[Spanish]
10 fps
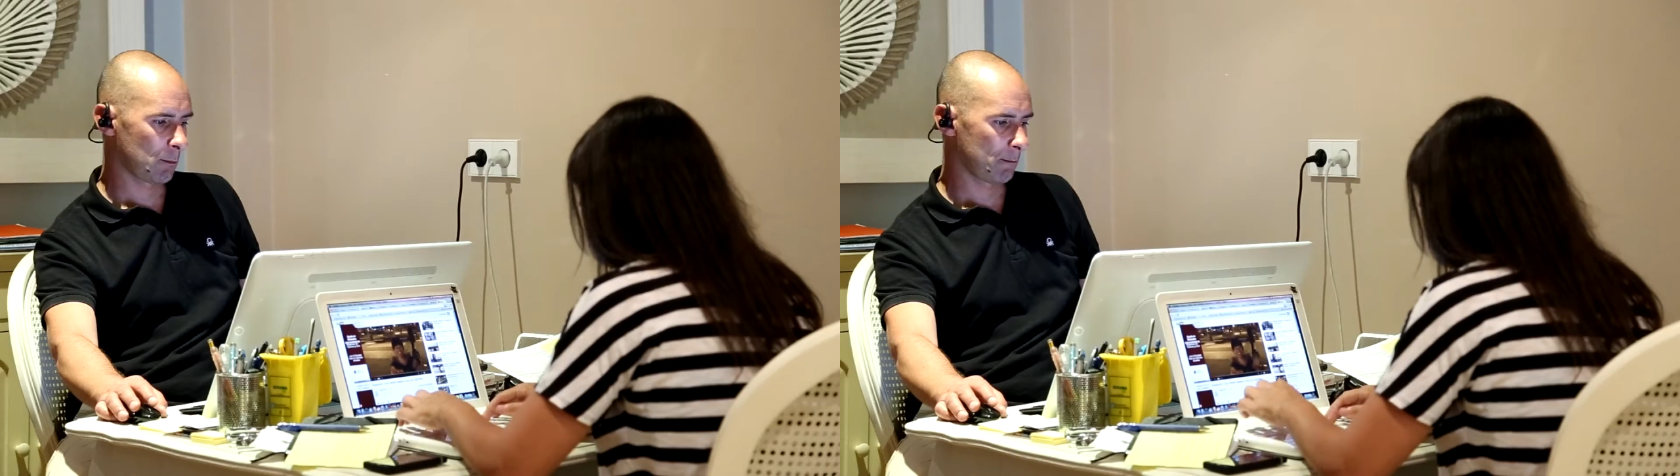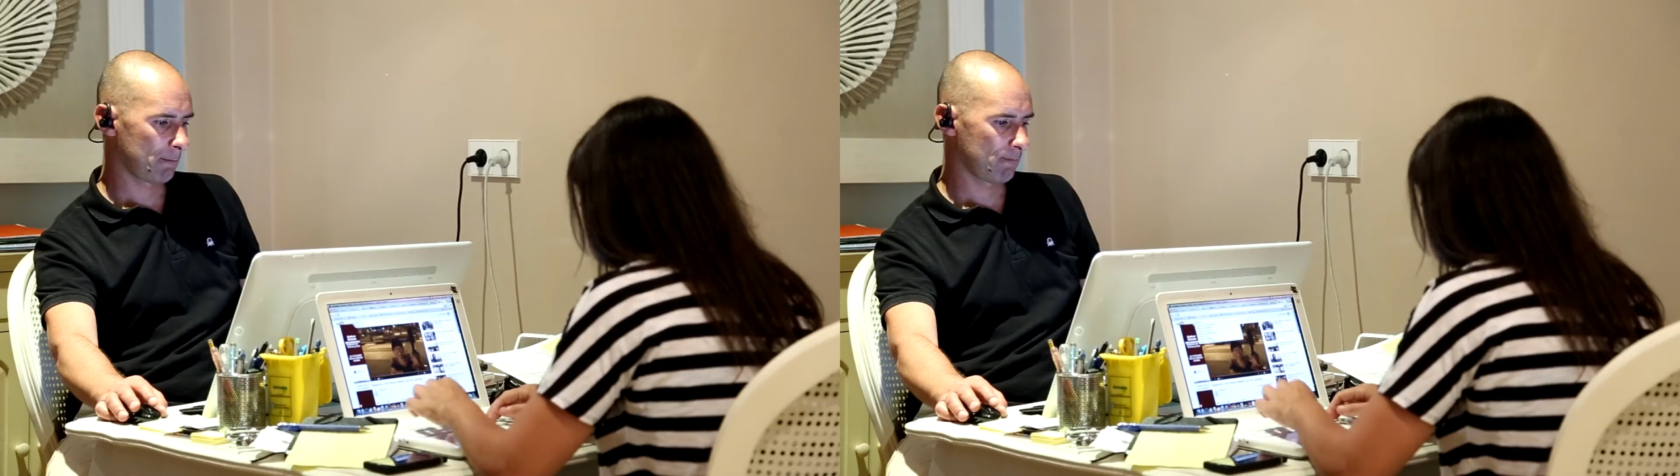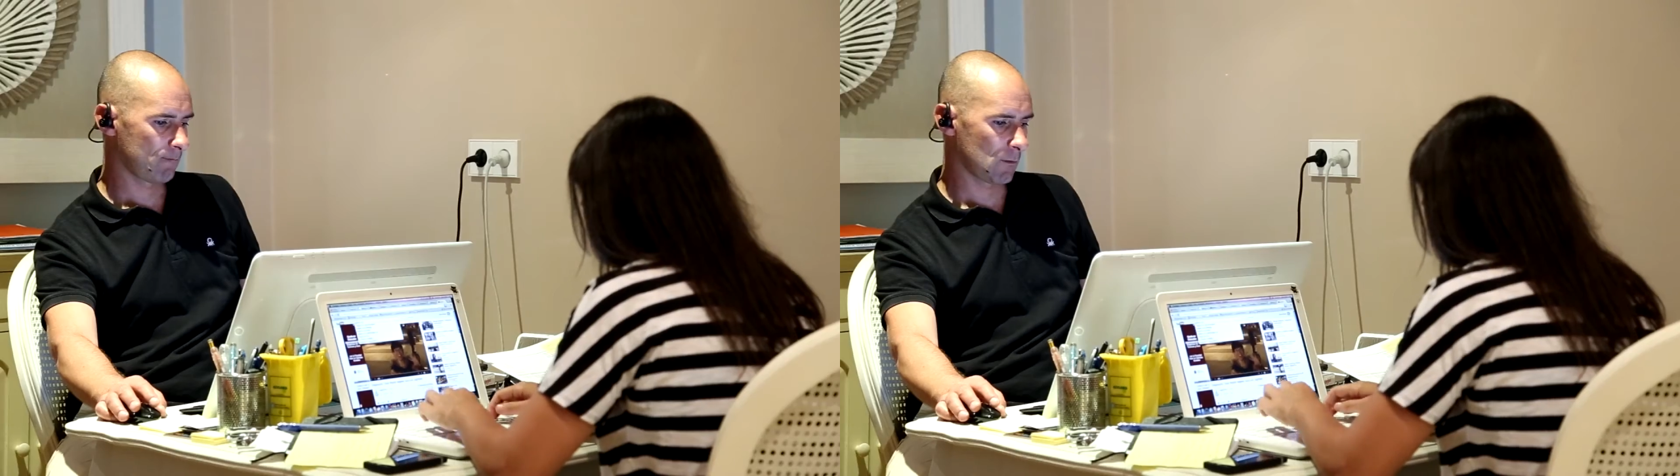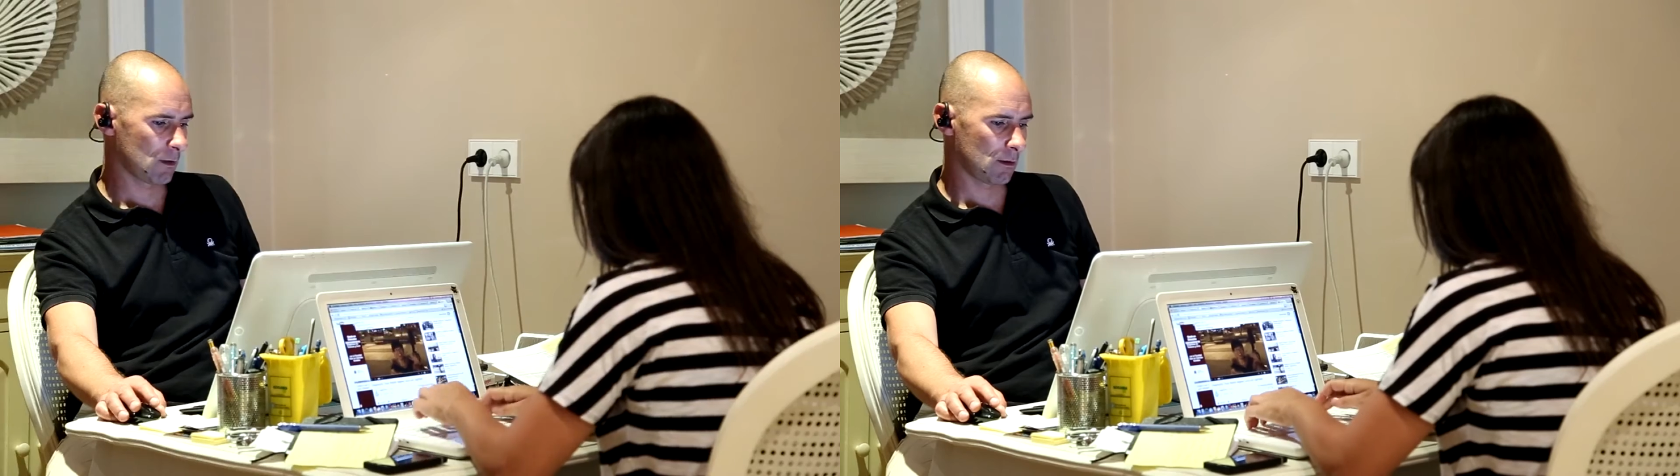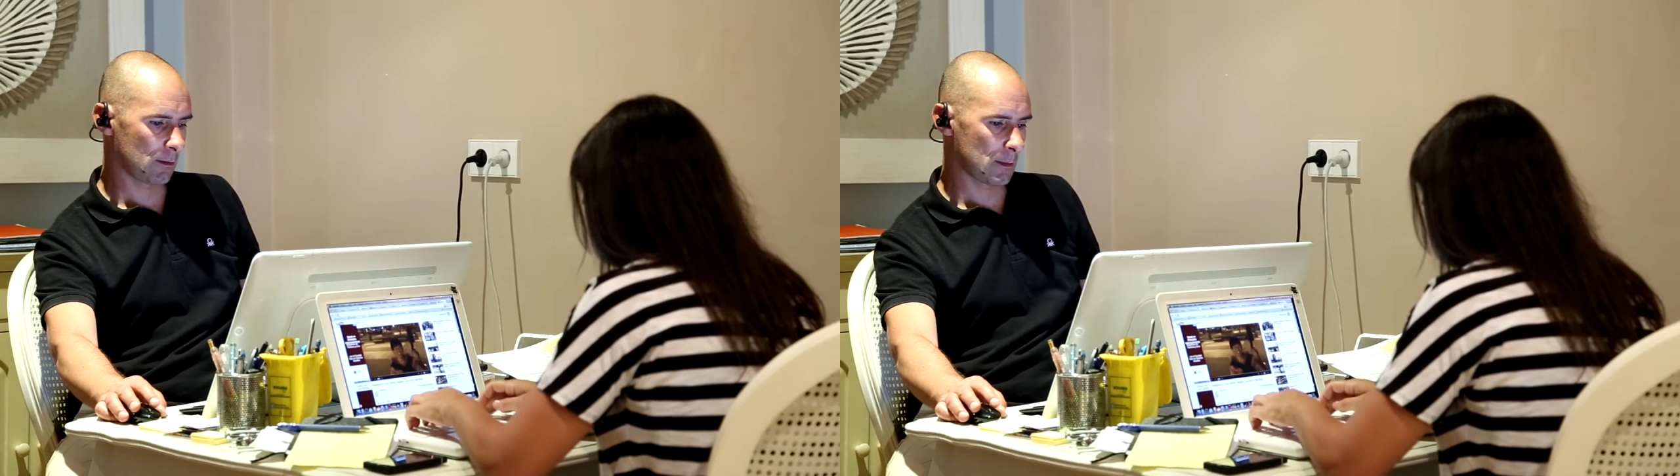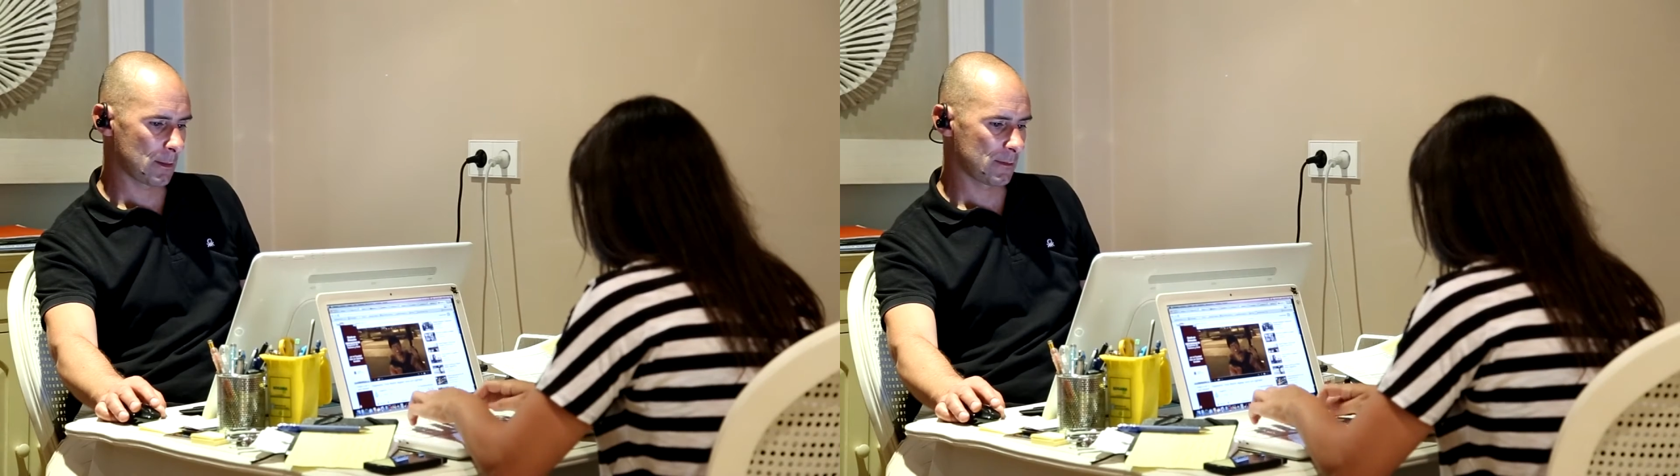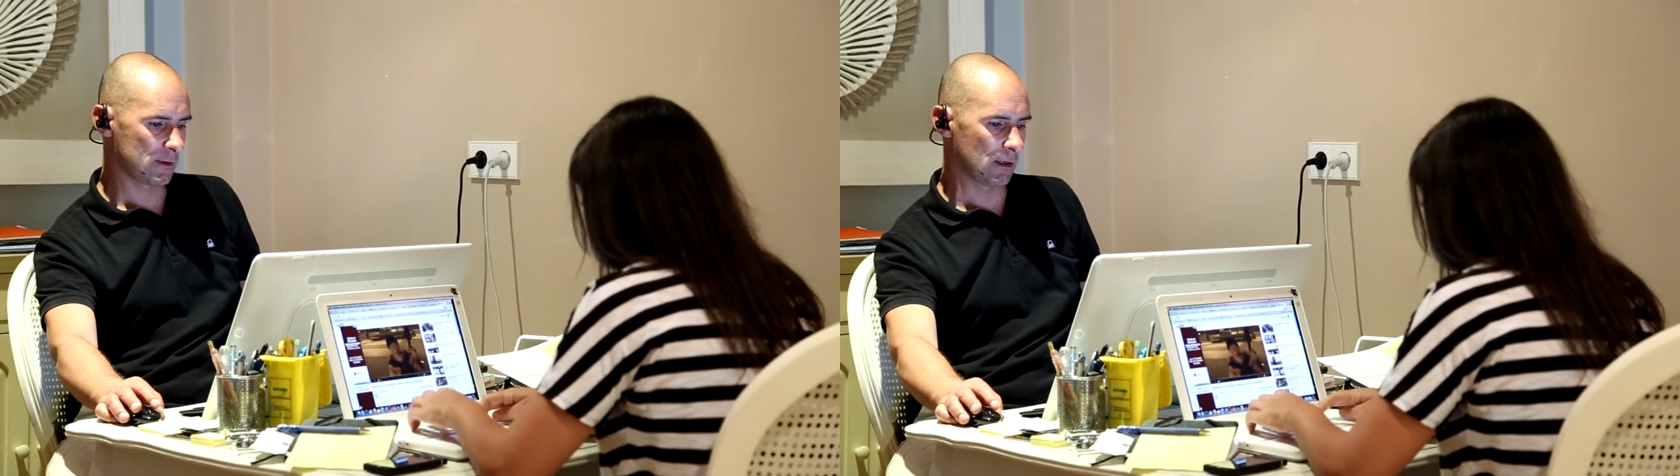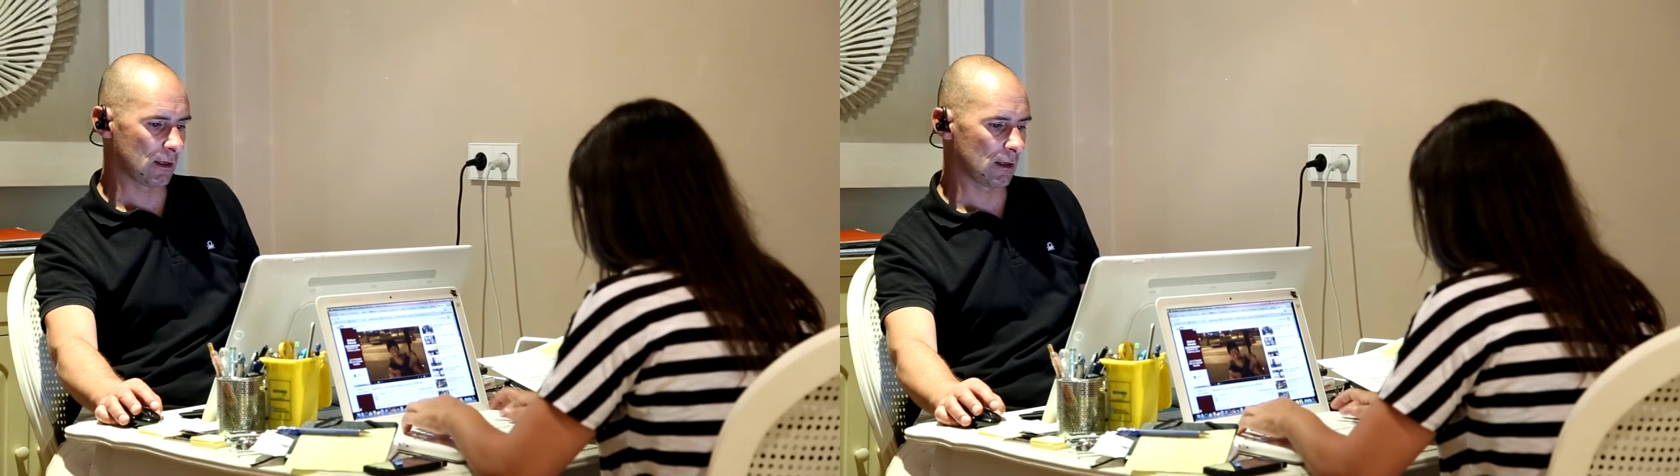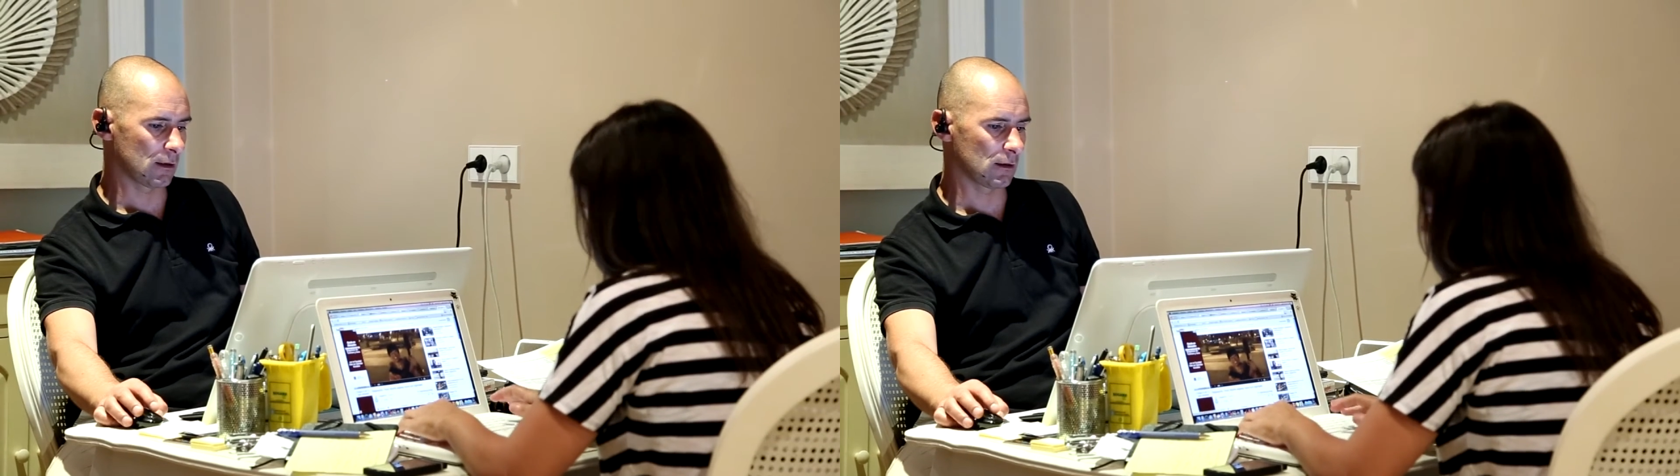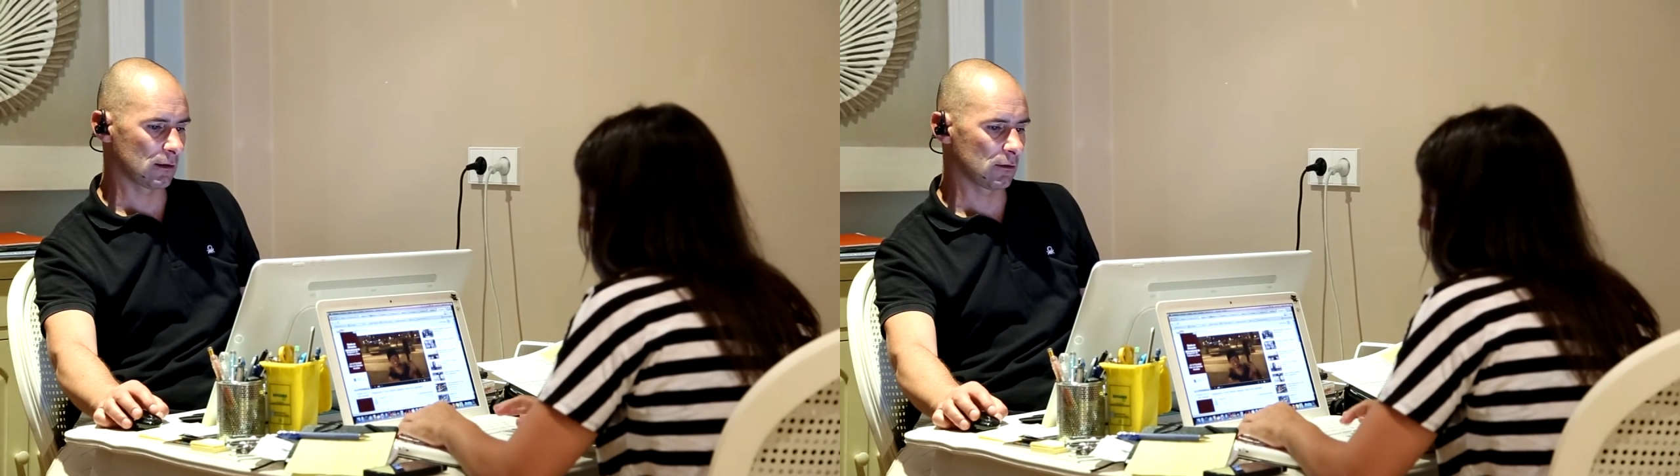para establecer eh,
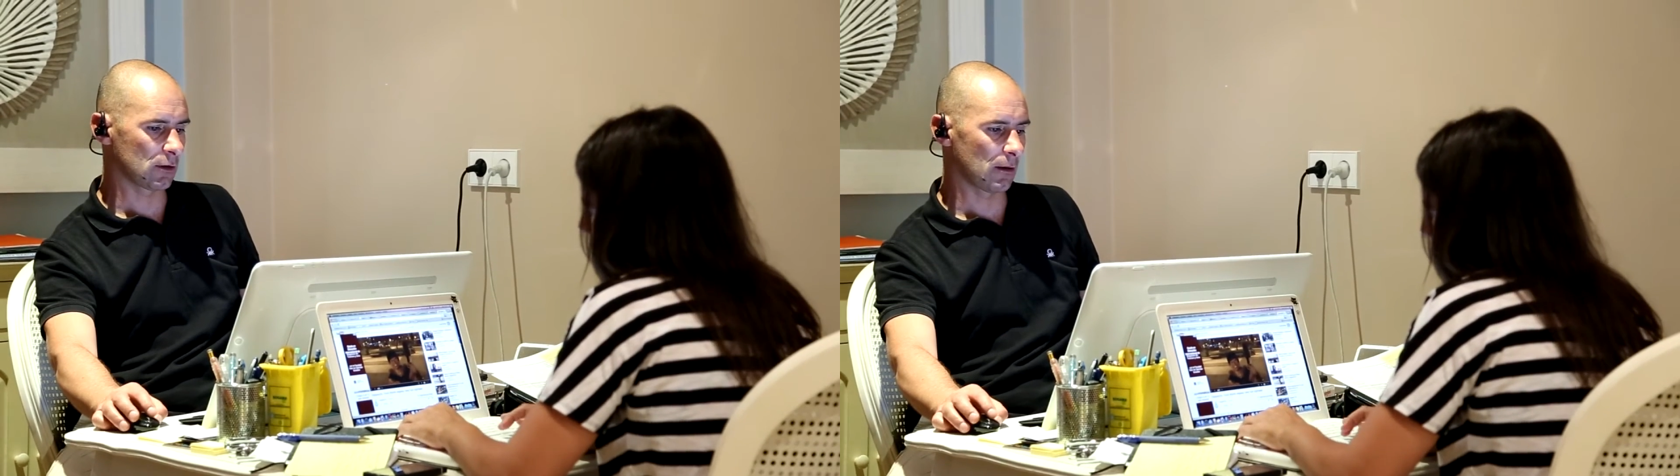canales de